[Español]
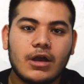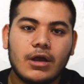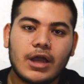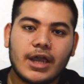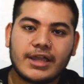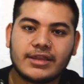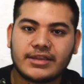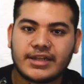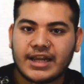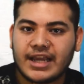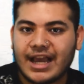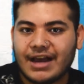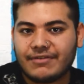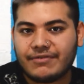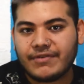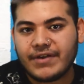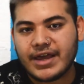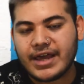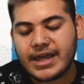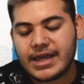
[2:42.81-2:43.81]
entre
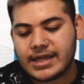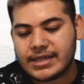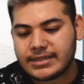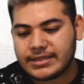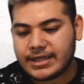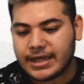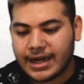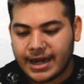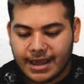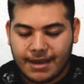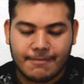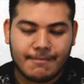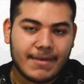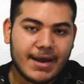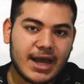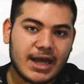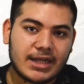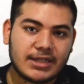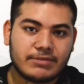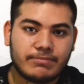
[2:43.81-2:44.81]
cafés,
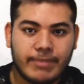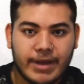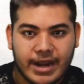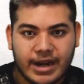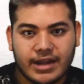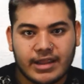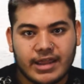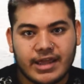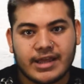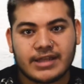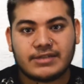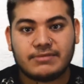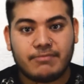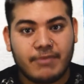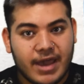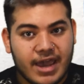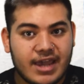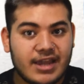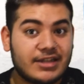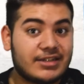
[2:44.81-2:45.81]
cremas, verdes,
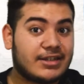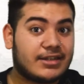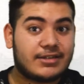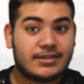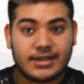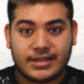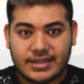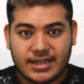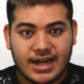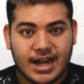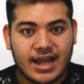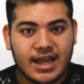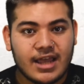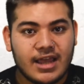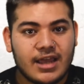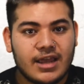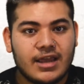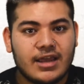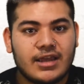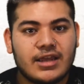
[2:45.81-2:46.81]
beige, etc.
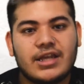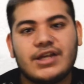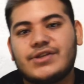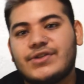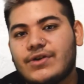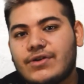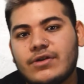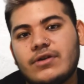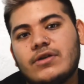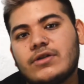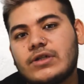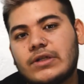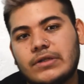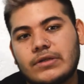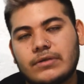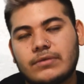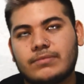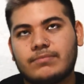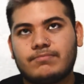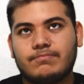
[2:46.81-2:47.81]
Y son
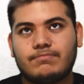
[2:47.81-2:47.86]
los